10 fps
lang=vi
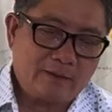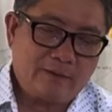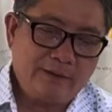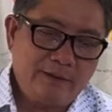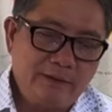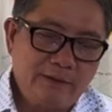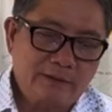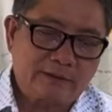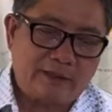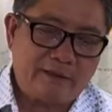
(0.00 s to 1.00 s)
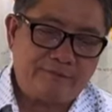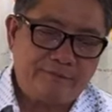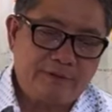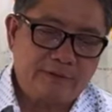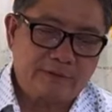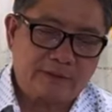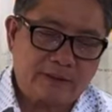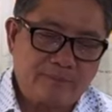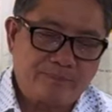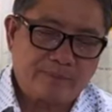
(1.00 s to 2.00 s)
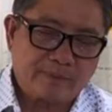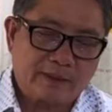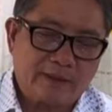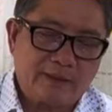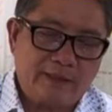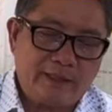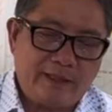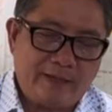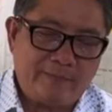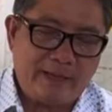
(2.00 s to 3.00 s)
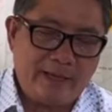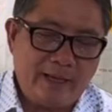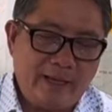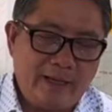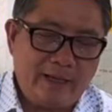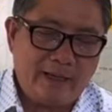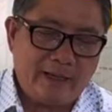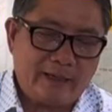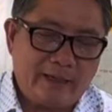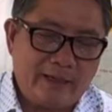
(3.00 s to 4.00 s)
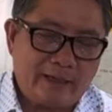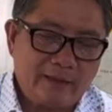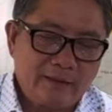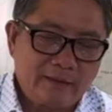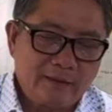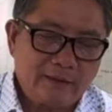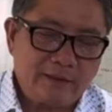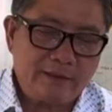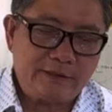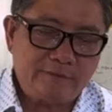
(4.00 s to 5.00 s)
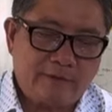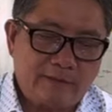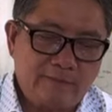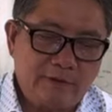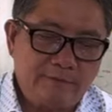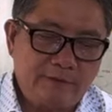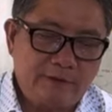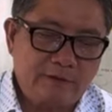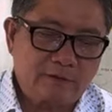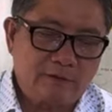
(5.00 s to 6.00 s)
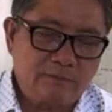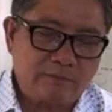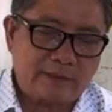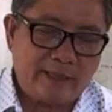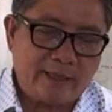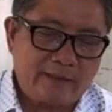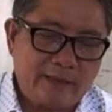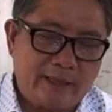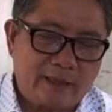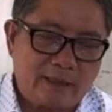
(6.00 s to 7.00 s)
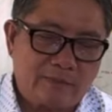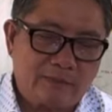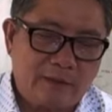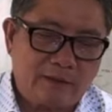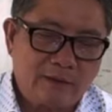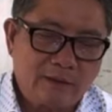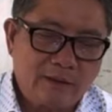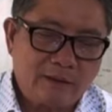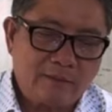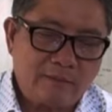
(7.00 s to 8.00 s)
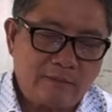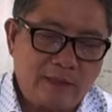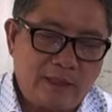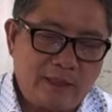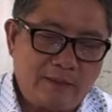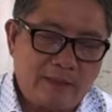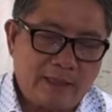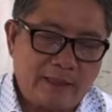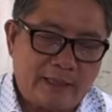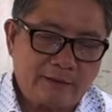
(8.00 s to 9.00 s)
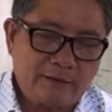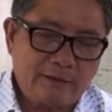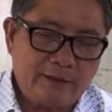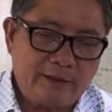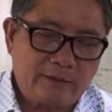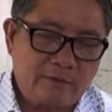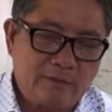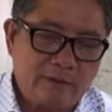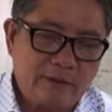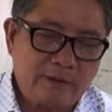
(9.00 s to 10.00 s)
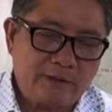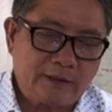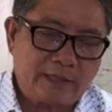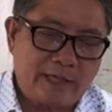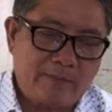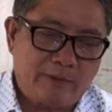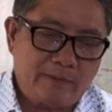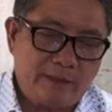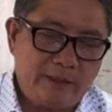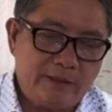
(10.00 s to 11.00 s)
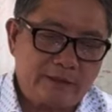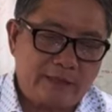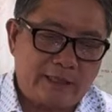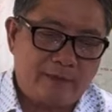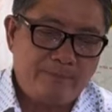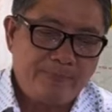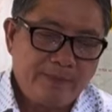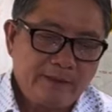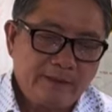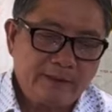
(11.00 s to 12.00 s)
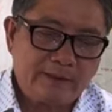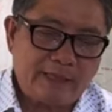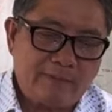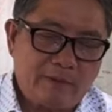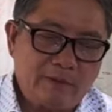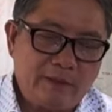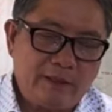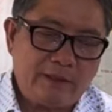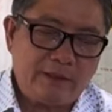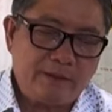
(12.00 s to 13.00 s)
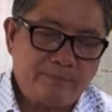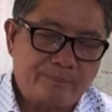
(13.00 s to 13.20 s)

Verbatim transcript: cõi nước Tây phương cực kỳ đẹp đẽ an lạc thì chư Phật mười phương cũng tán thán công đức và bất khả tư nghì của Đức Thích Ca Mâu Ni như sau Thích Ca Mâu Ni